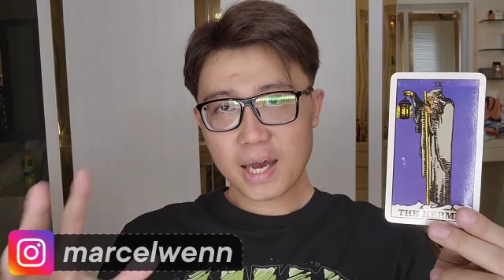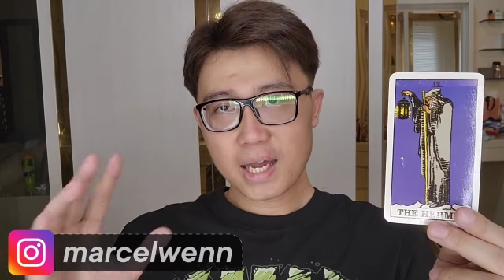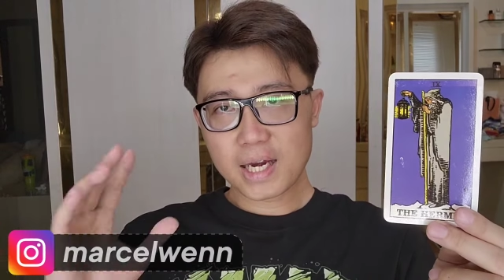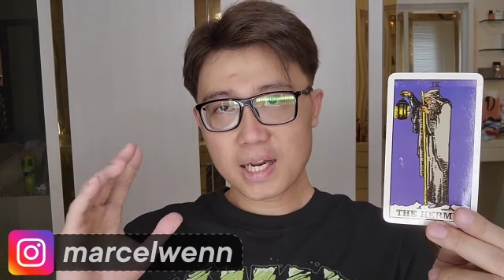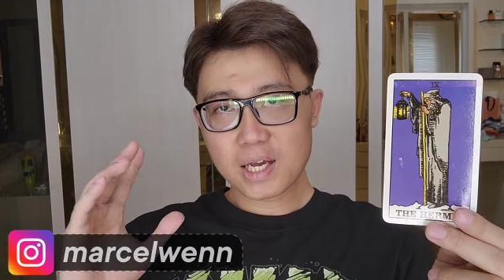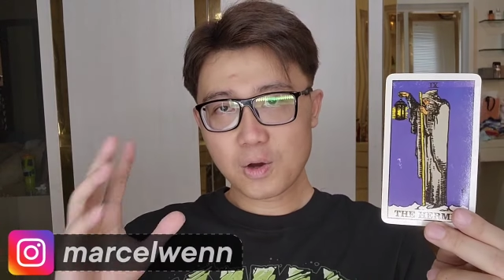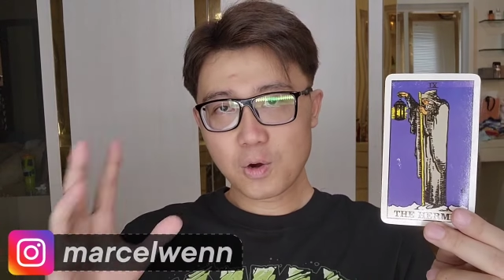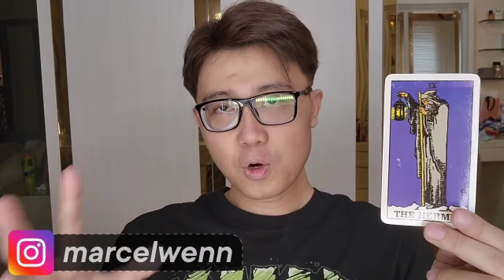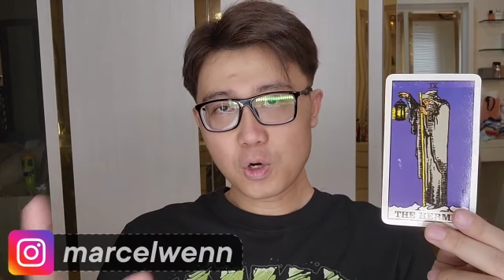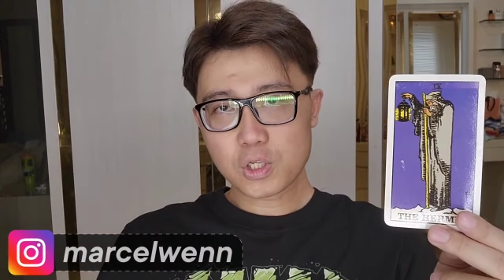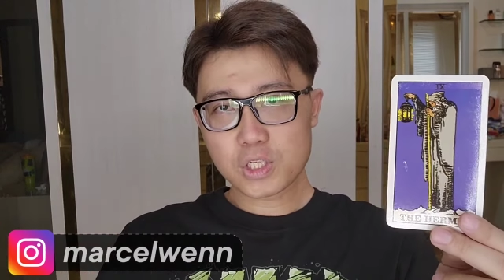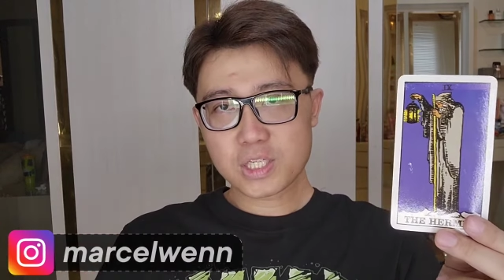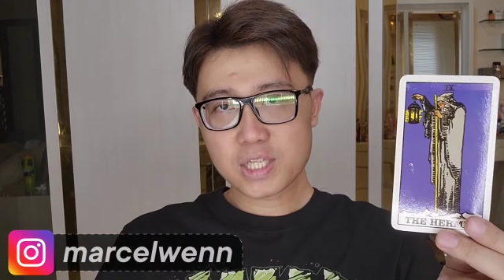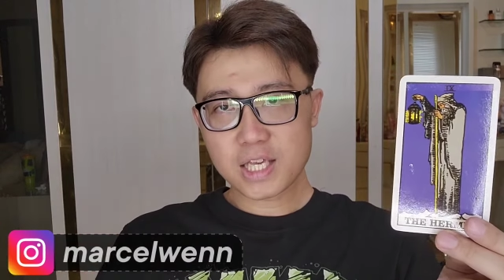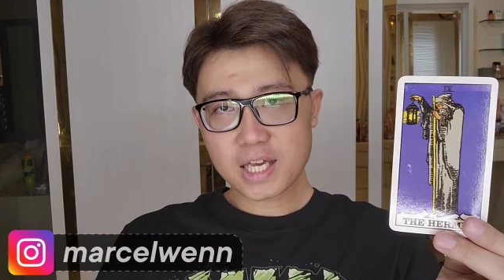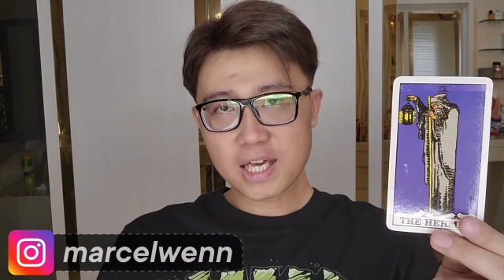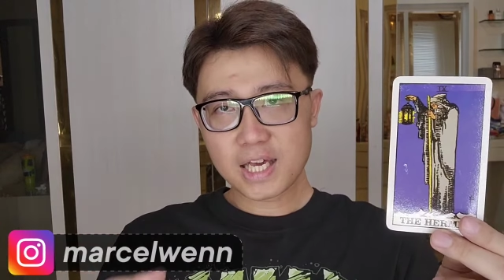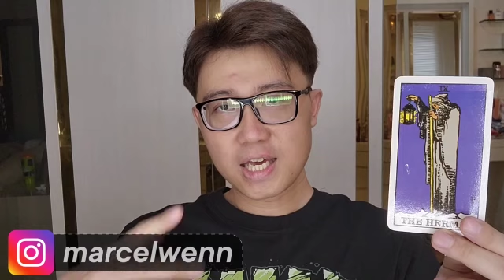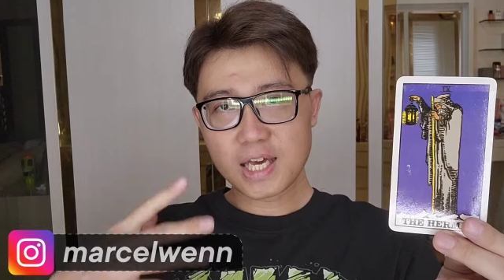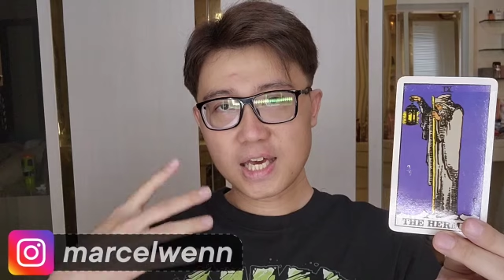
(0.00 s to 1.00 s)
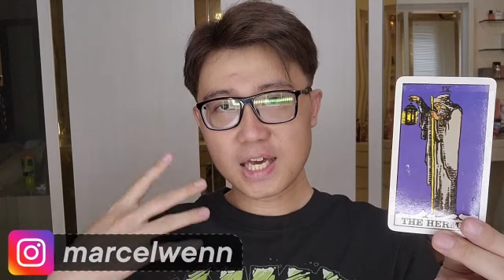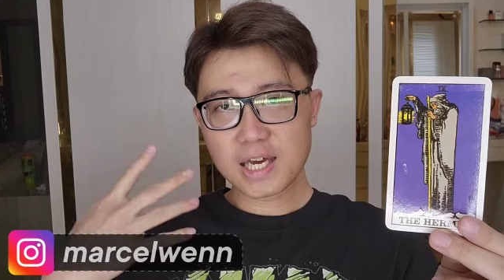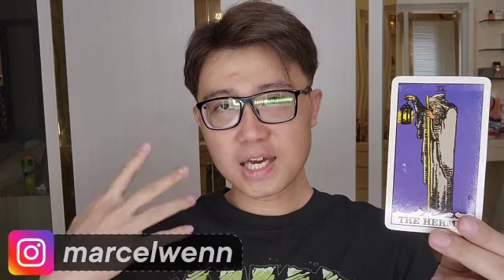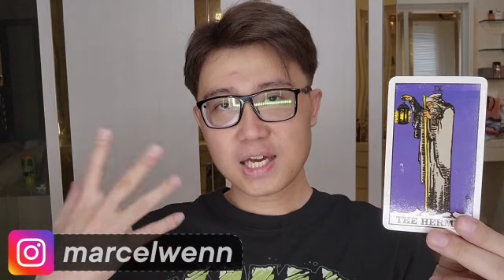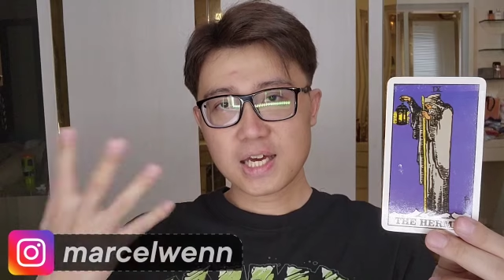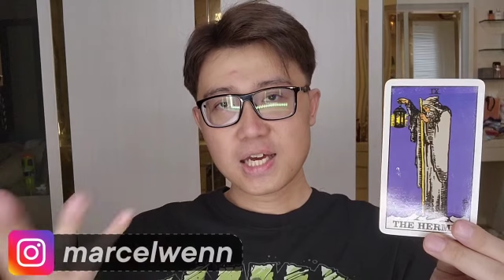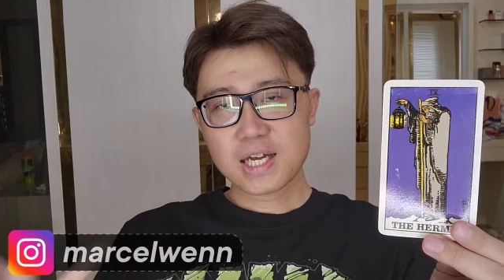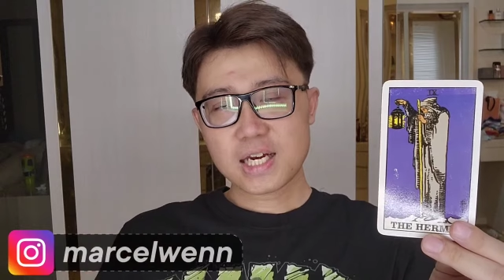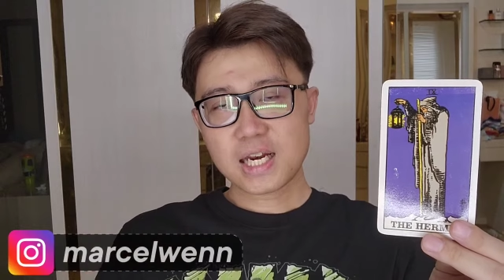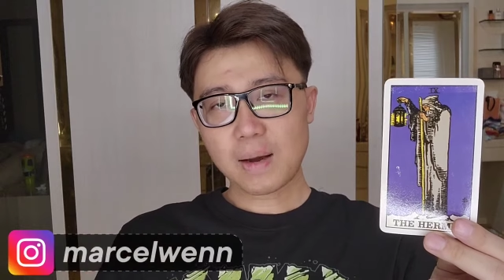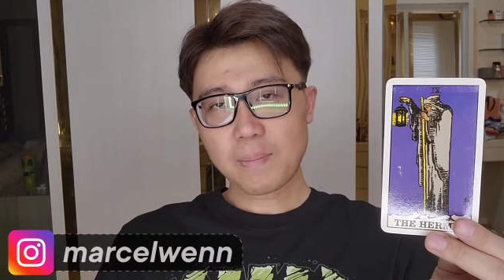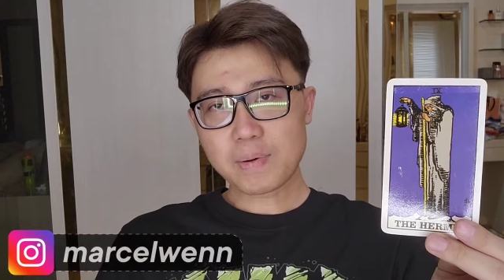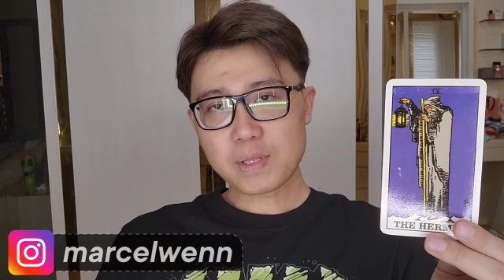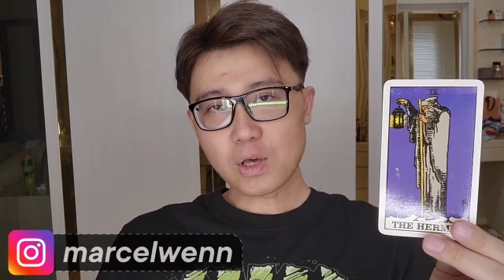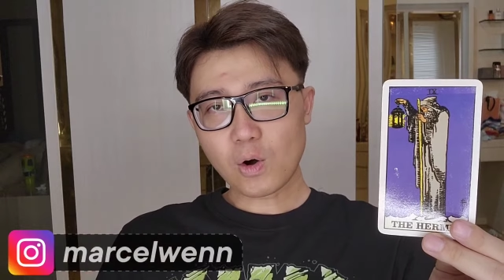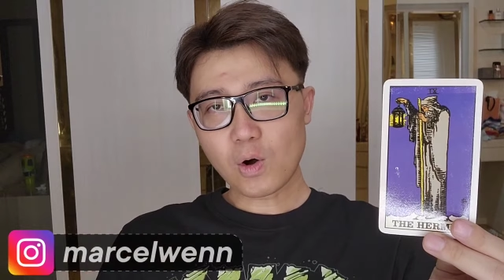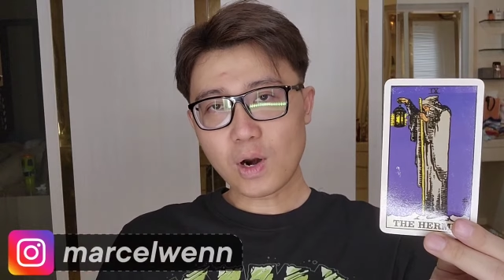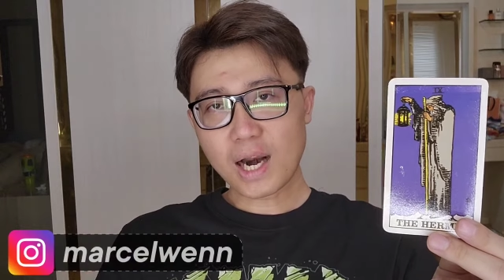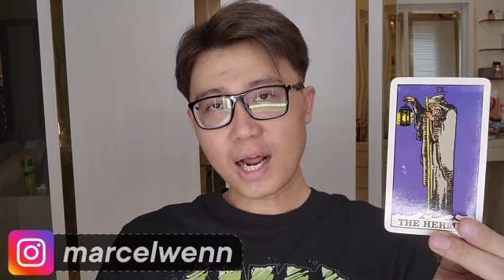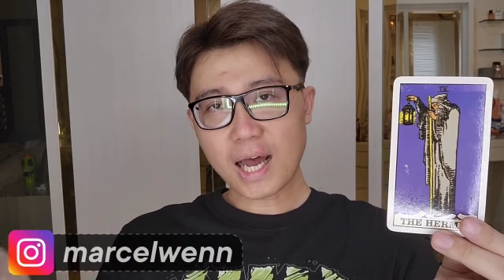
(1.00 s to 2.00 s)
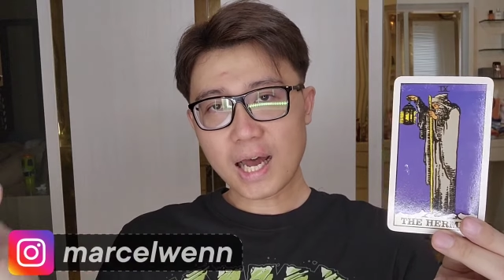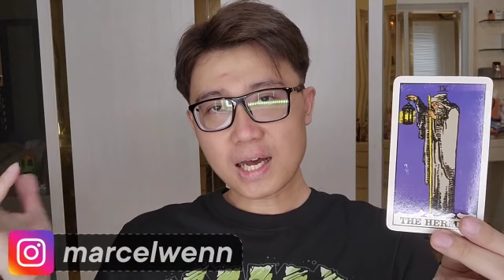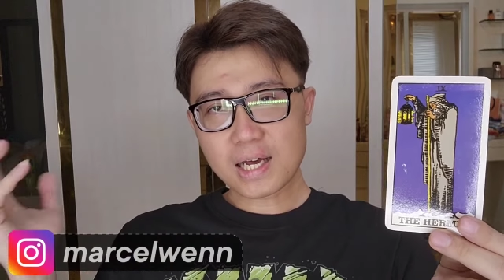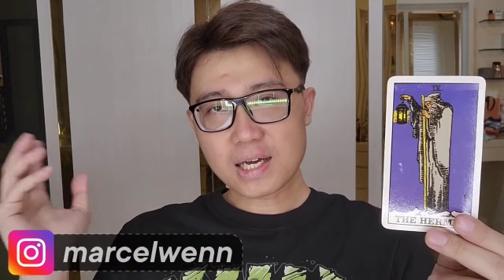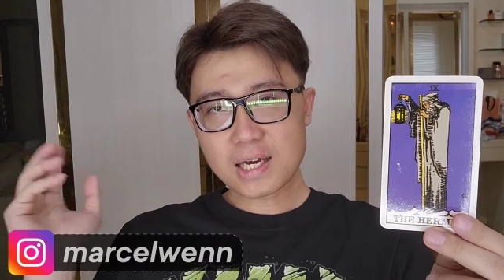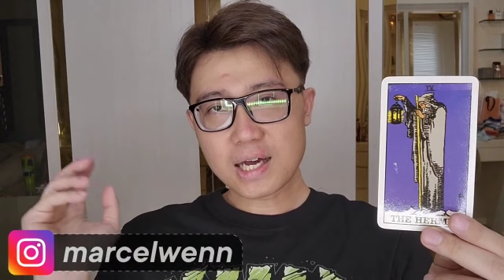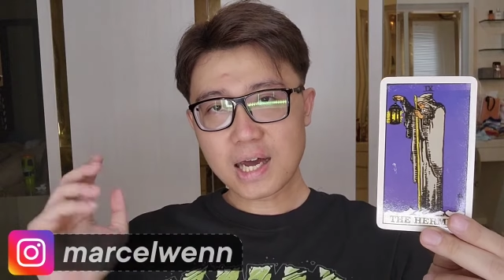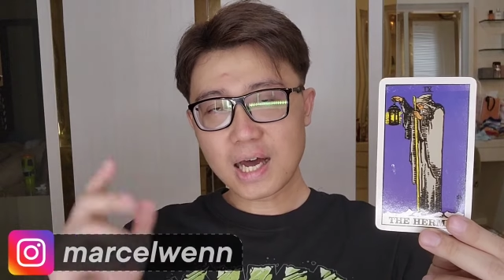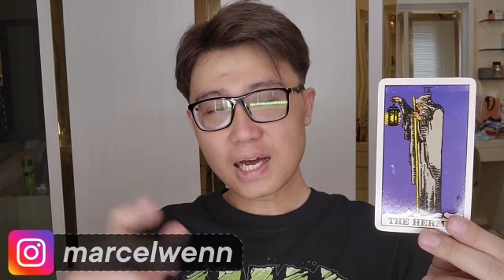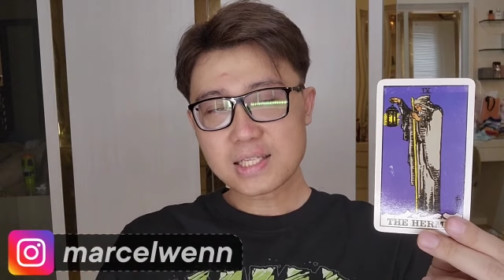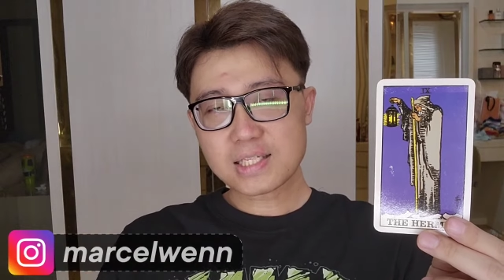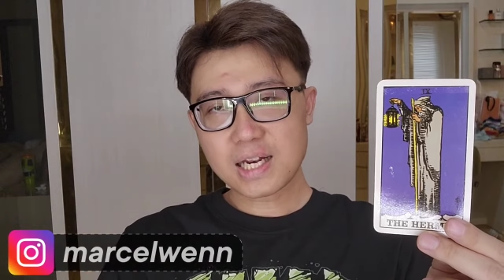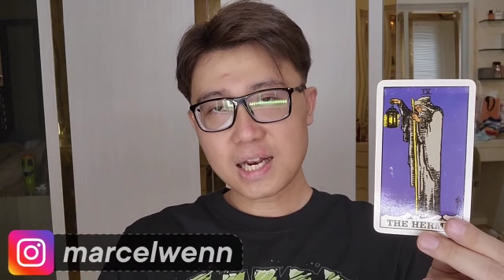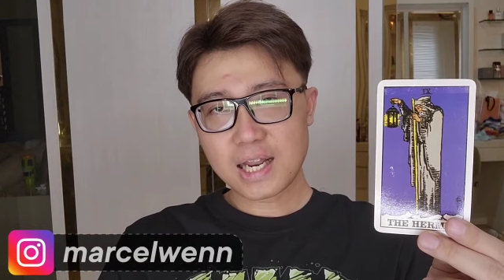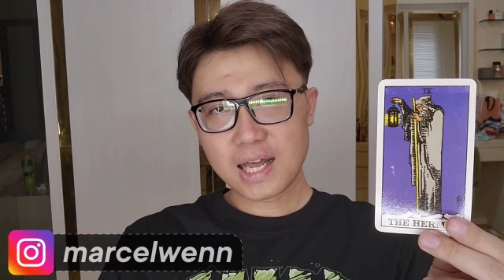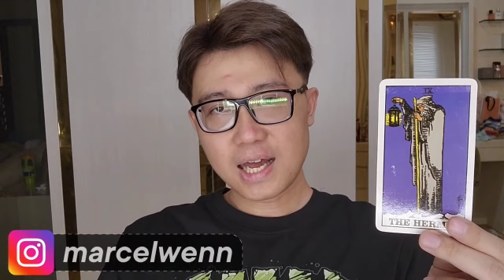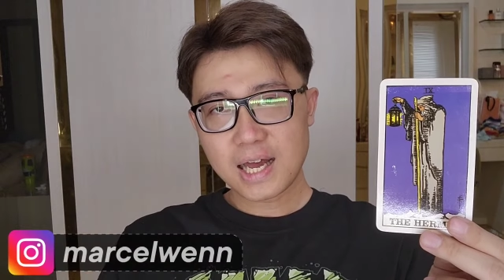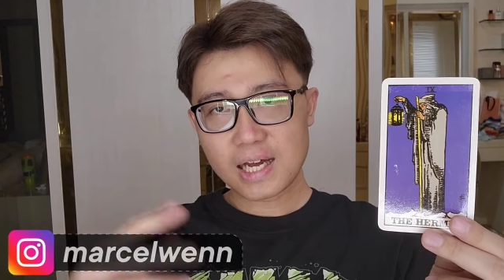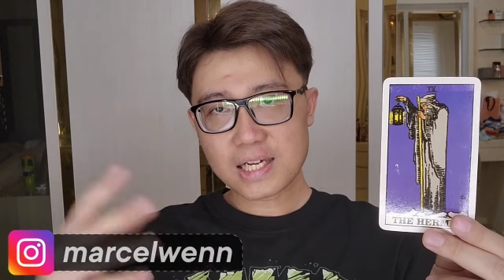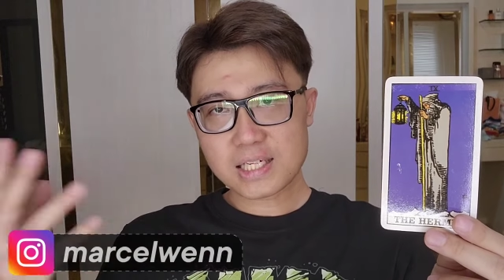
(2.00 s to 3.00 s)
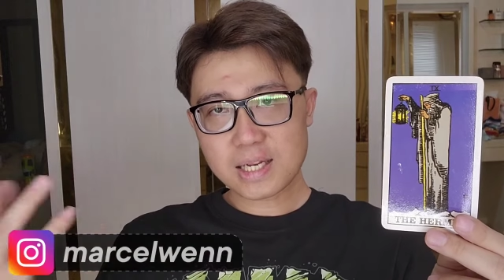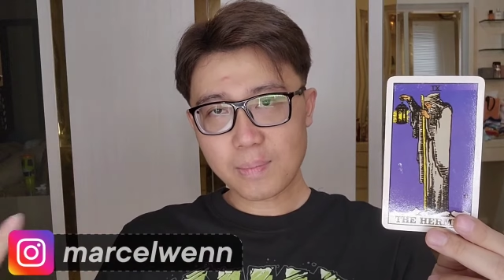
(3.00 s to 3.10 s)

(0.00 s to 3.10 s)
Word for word: di ghosting, dapat orang nggak jelas,